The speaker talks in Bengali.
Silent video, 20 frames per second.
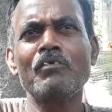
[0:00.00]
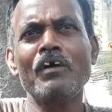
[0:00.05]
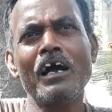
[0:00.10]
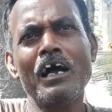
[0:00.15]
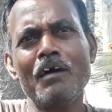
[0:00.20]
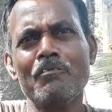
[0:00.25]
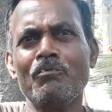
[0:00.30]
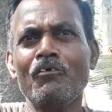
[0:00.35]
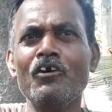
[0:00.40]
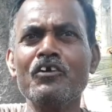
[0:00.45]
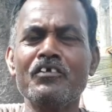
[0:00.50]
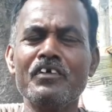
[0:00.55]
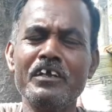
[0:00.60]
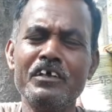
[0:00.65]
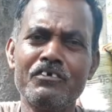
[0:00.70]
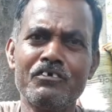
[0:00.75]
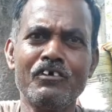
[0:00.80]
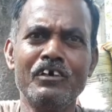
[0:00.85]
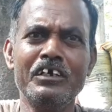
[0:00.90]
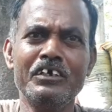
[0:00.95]
হ্যাঁ
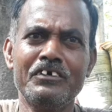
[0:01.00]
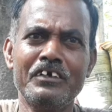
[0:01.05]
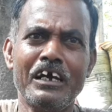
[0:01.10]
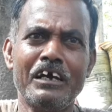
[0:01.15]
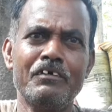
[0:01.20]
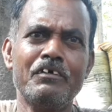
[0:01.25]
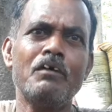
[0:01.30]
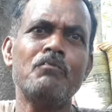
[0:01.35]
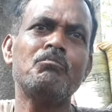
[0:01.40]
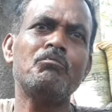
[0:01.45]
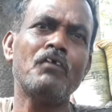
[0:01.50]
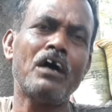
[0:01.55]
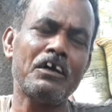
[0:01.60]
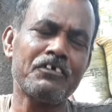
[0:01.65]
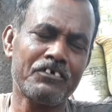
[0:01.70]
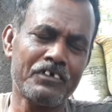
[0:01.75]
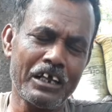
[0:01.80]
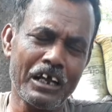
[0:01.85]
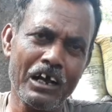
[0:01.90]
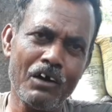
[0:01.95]
পঁয়ত্রিশ চল্লিশ টাকা পাঁচ
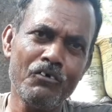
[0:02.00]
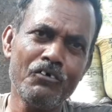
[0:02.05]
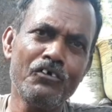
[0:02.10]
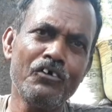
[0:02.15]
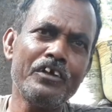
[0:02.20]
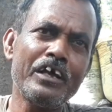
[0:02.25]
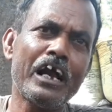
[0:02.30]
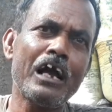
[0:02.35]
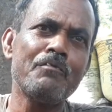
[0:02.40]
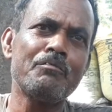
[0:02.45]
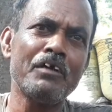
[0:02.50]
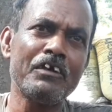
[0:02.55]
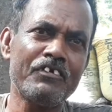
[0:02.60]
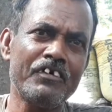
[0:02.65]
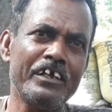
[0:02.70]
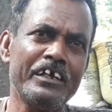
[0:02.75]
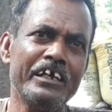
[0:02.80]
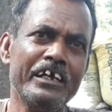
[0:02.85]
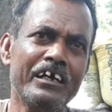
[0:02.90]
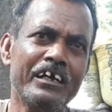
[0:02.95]
টাকা অন্য জায়গায়
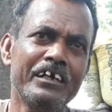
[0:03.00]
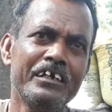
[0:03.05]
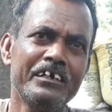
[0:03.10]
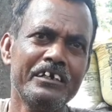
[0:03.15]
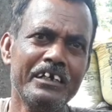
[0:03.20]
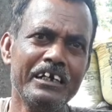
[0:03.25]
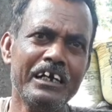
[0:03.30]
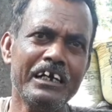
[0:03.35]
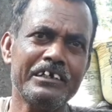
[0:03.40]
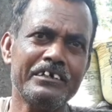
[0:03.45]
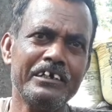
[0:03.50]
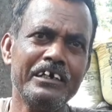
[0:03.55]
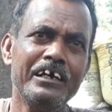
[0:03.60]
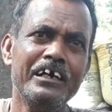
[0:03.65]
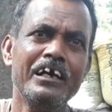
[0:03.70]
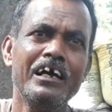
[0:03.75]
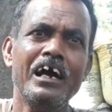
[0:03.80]
বেশি নি ঠিক আছে